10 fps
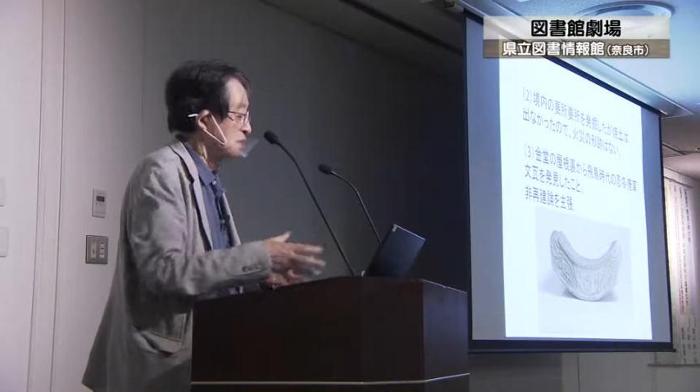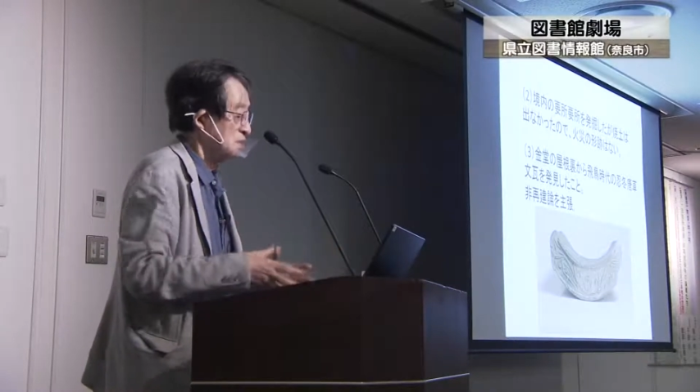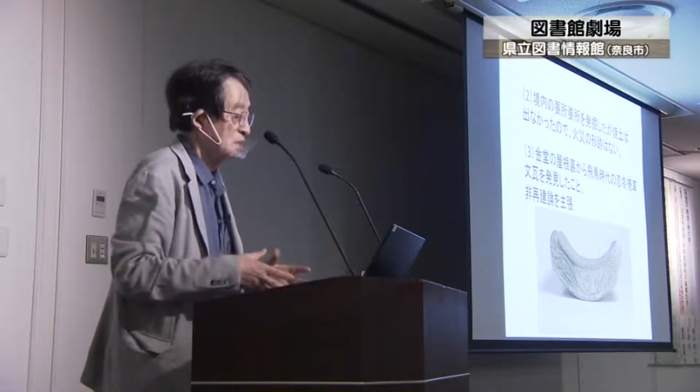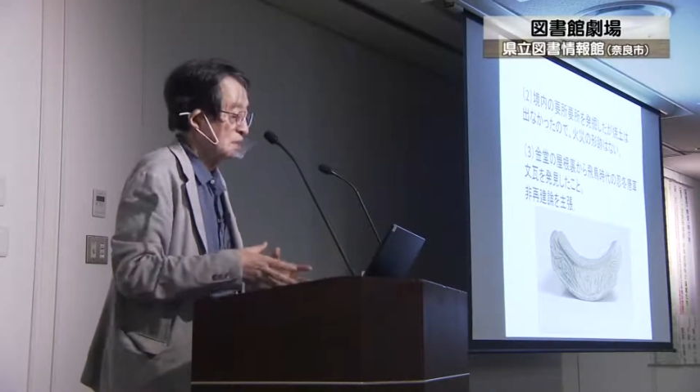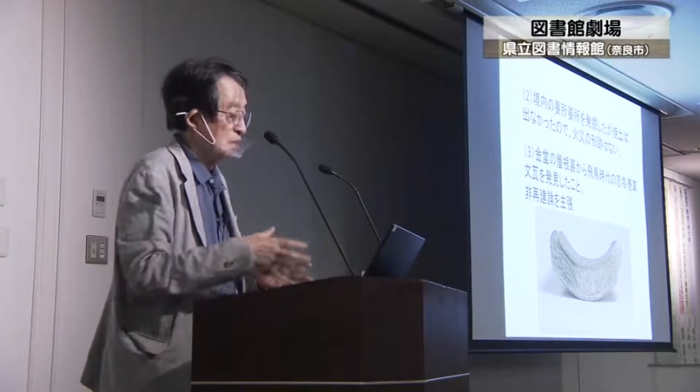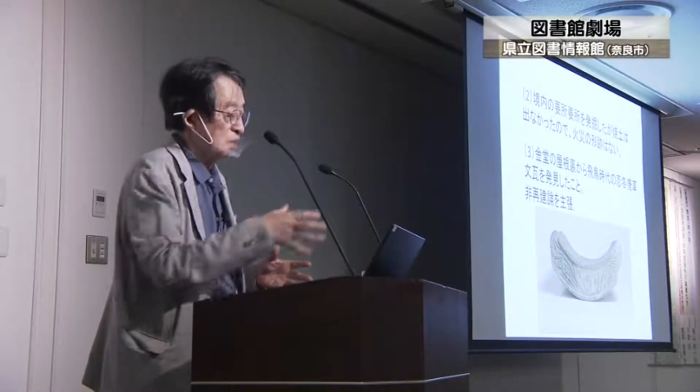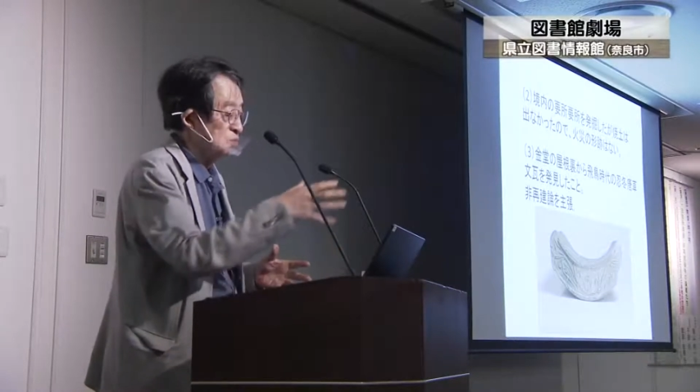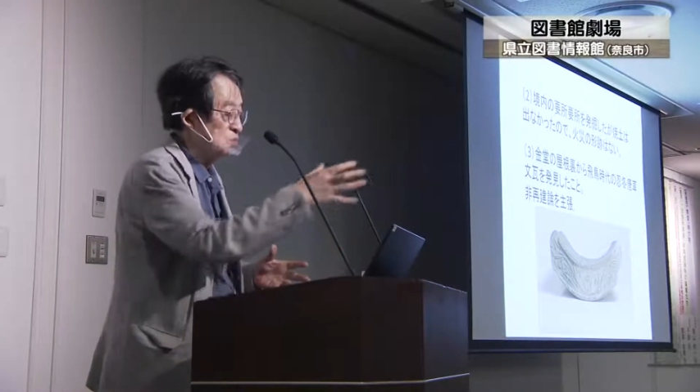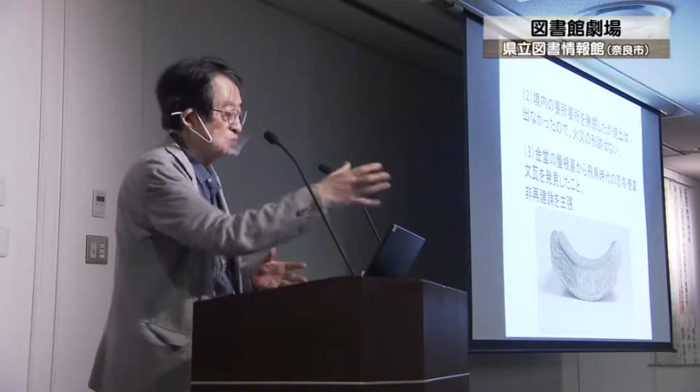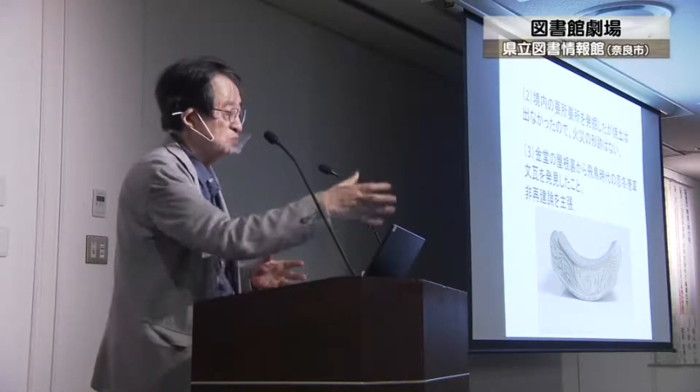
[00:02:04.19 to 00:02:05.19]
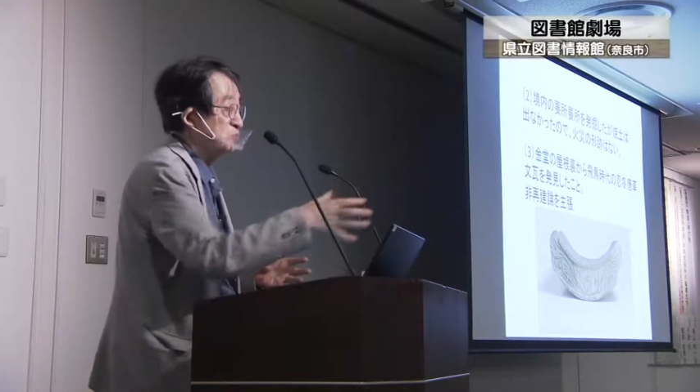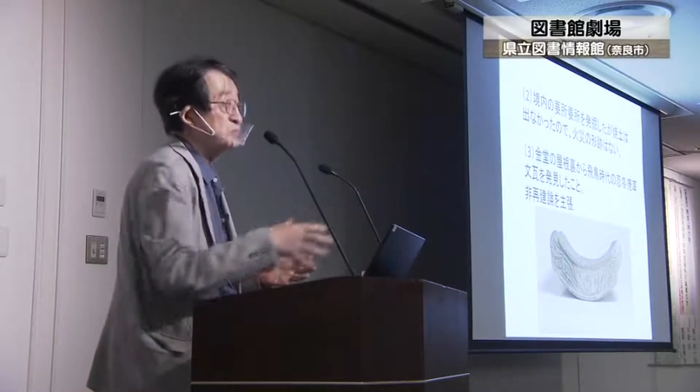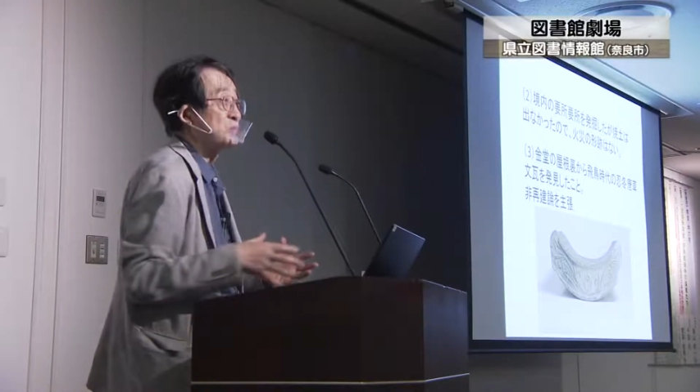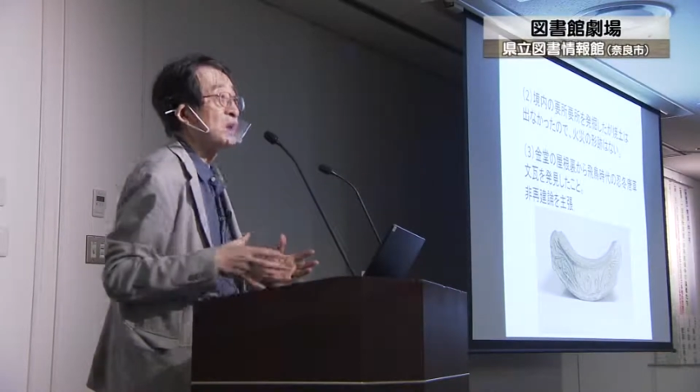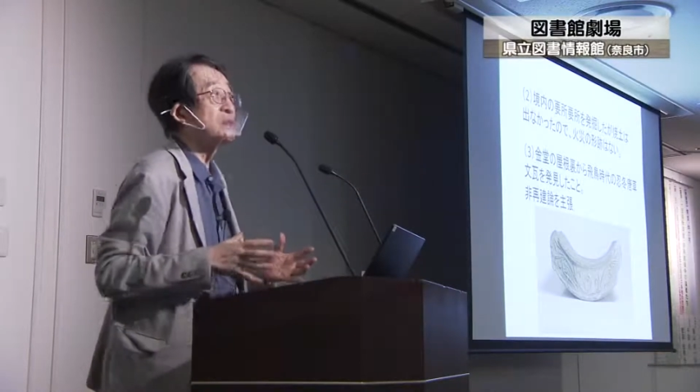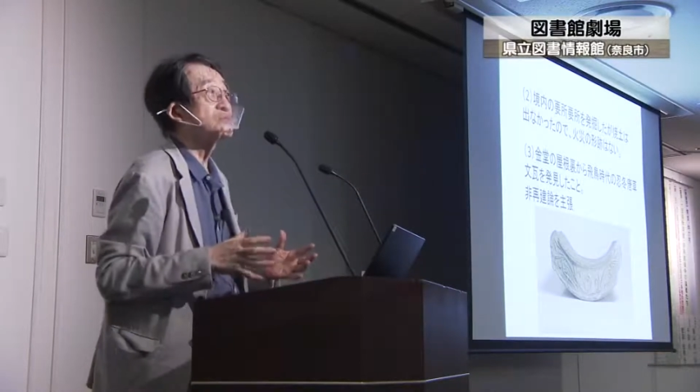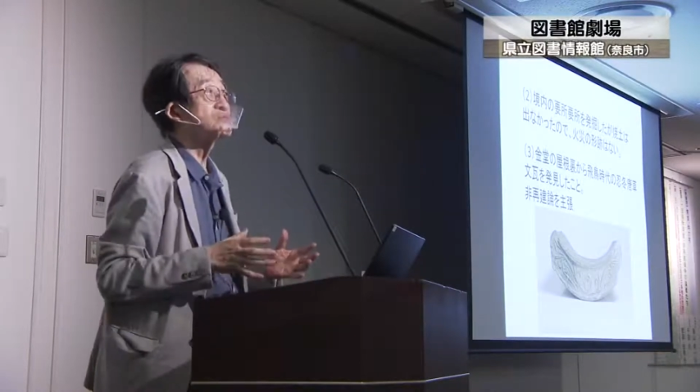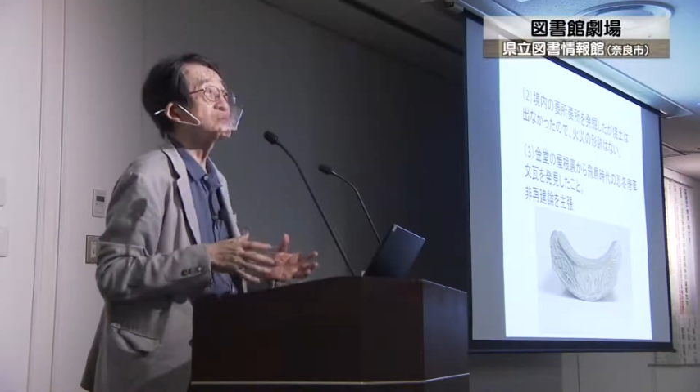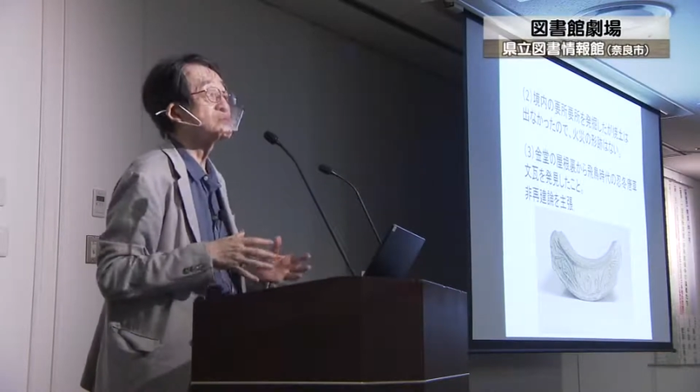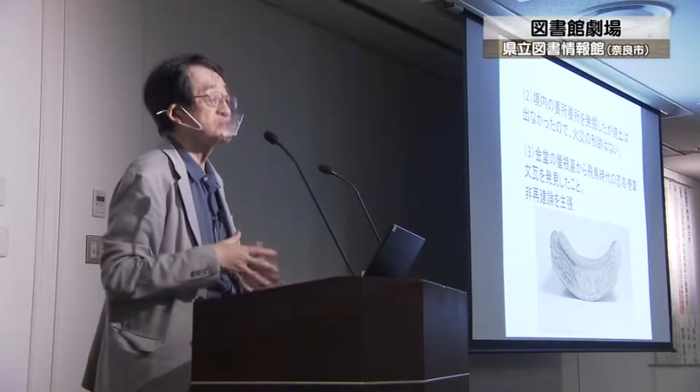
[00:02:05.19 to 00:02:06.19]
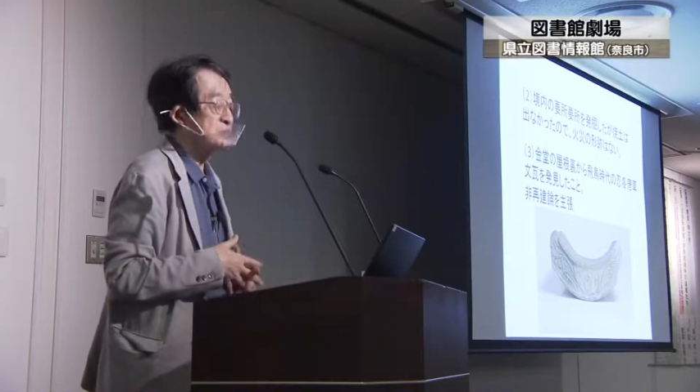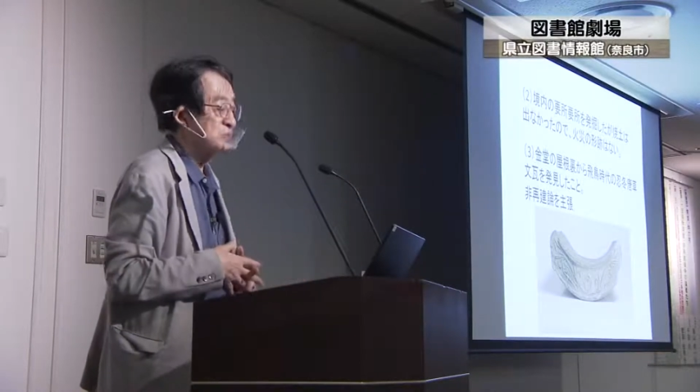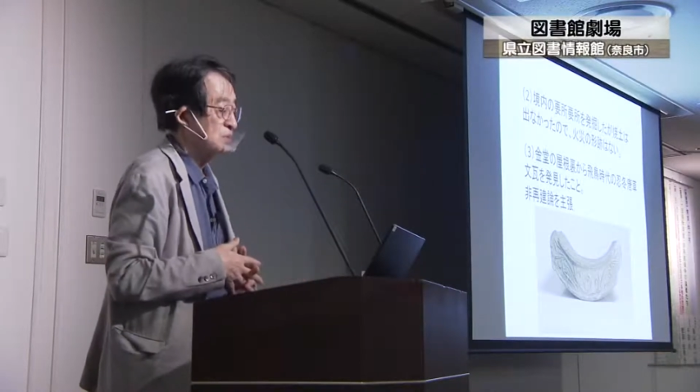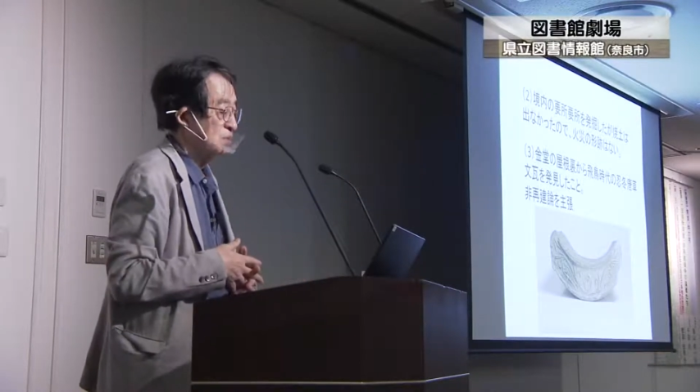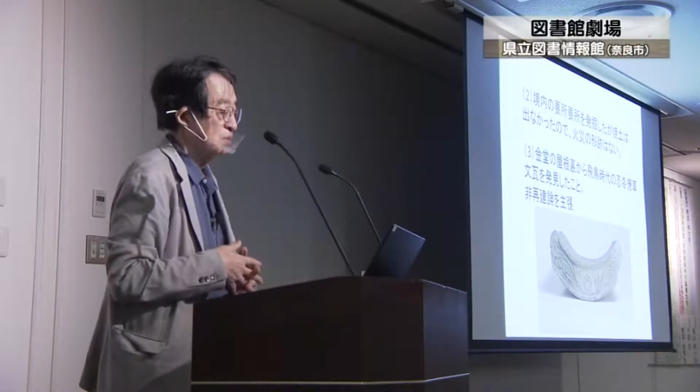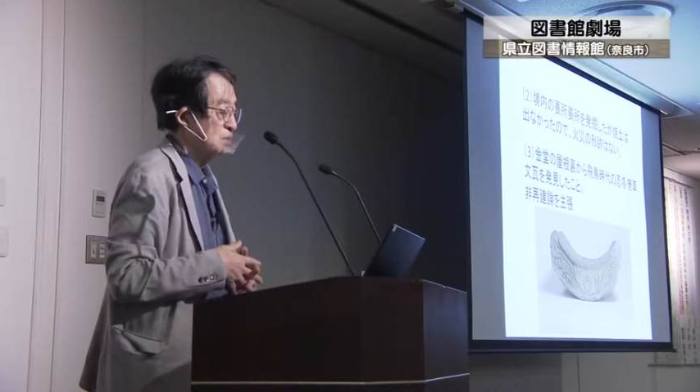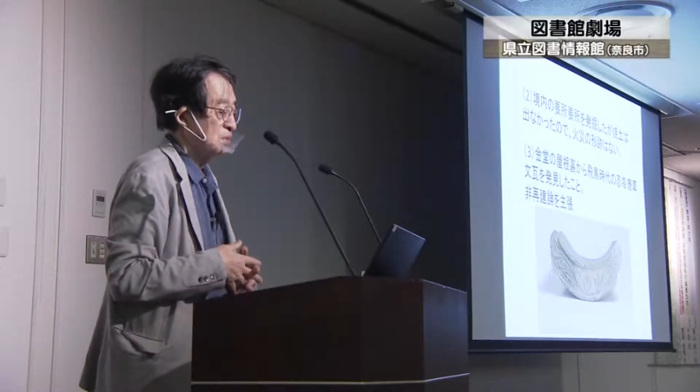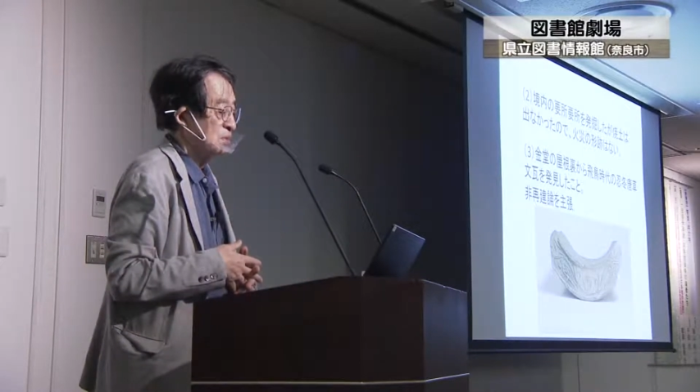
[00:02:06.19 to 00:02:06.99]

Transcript: 説の解説とともに日本書紀